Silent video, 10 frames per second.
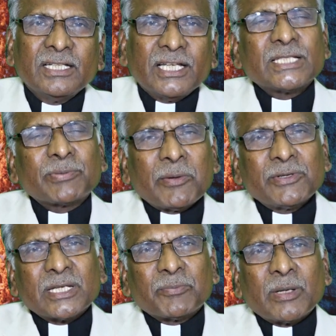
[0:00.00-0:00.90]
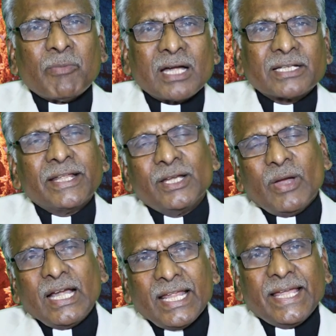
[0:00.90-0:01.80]
యేసుప్రభు చెప్పిన మాట నేను
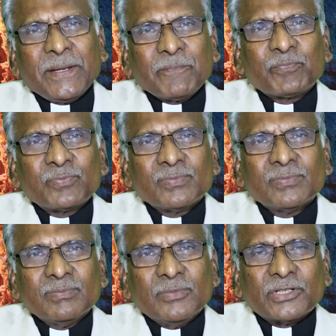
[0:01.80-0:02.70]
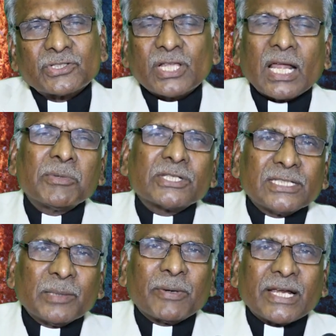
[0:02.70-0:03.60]
వెళ్ళి మీకు స్థలం
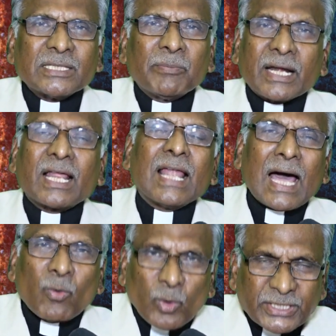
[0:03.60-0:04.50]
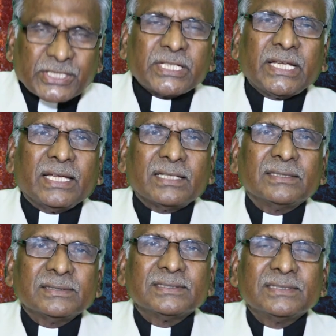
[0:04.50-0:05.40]
సిద్ధపరిచి మరలా వచ్చి
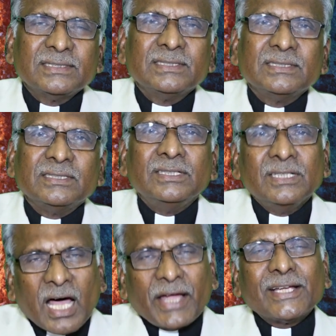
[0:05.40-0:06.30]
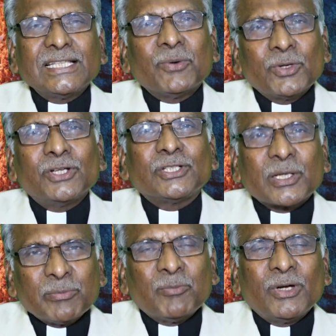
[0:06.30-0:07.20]
నా యొద్ద
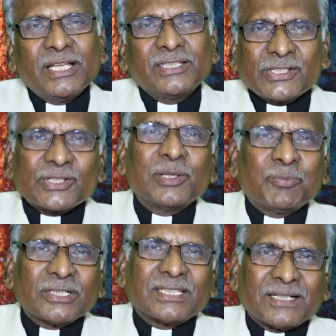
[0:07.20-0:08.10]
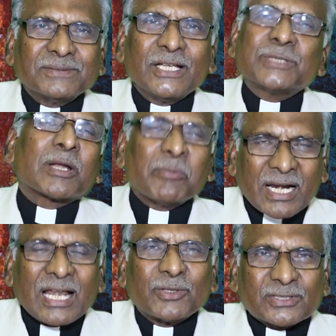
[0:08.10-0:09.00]
ఉండుటకు మిమ్మల్ని తీసుకొని పోతాను యేసుప్రభు
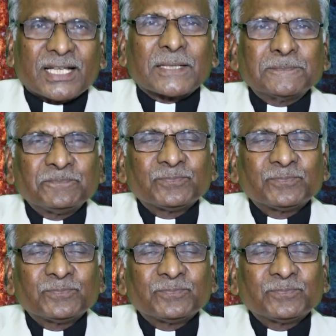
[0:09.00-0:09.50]
మరలా వస్తారు